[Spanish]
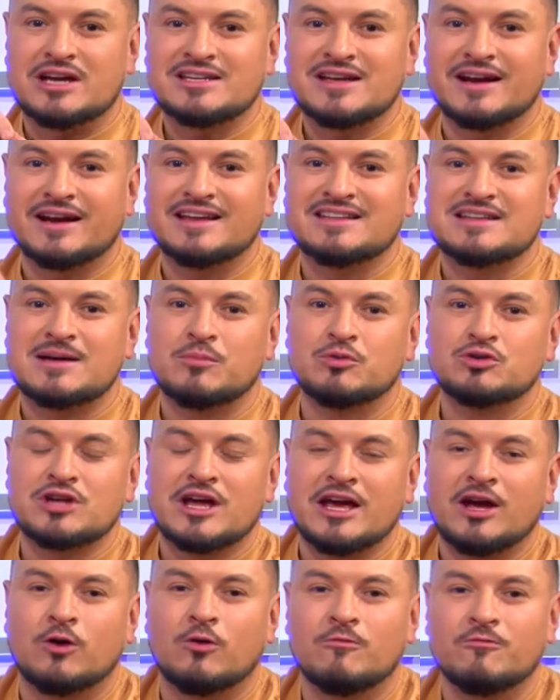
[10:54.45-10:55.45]
ya regresamos
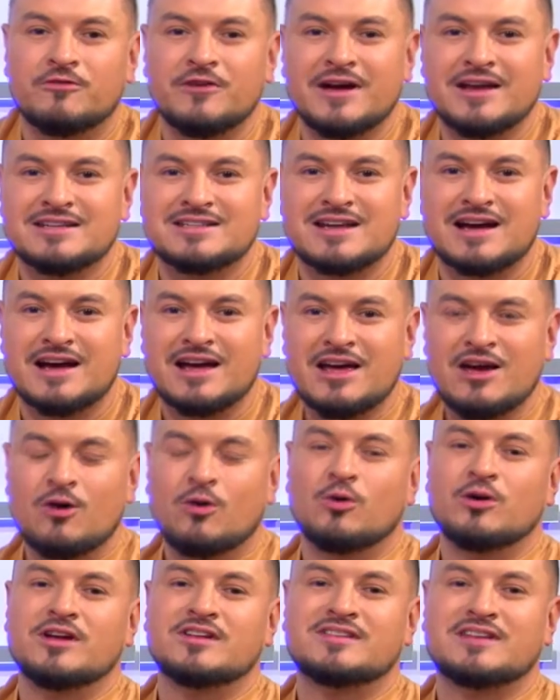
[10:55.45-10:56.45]
en confianza.
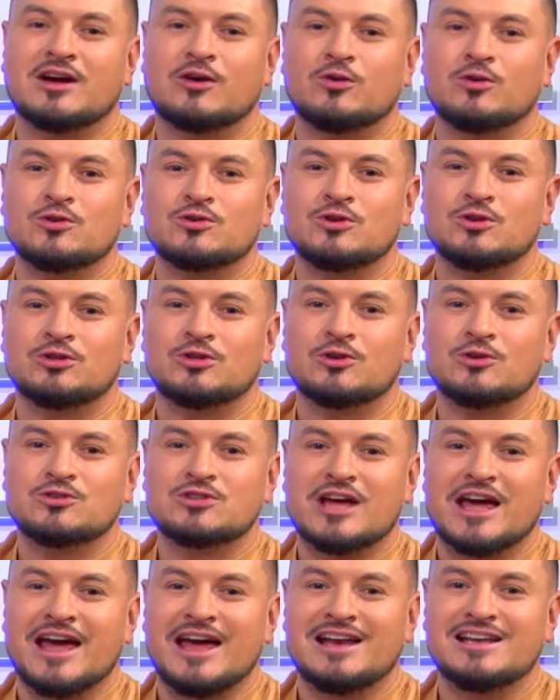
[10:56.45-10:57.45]
Hoy está con
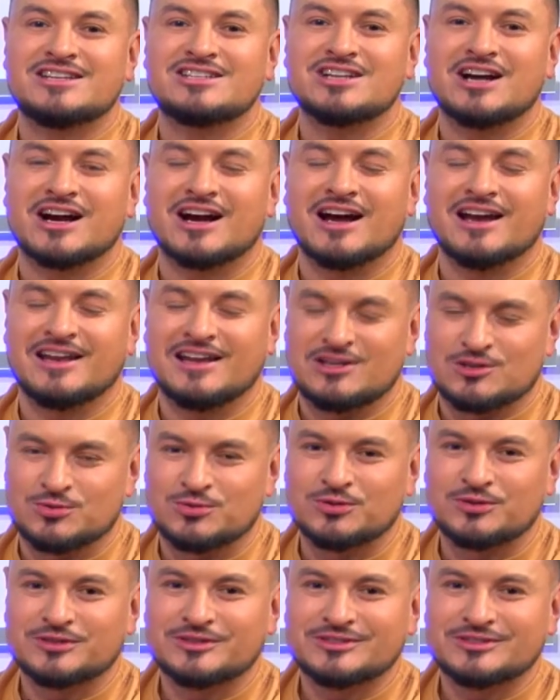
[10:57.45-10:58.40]
nosotros el Chacal del Sur.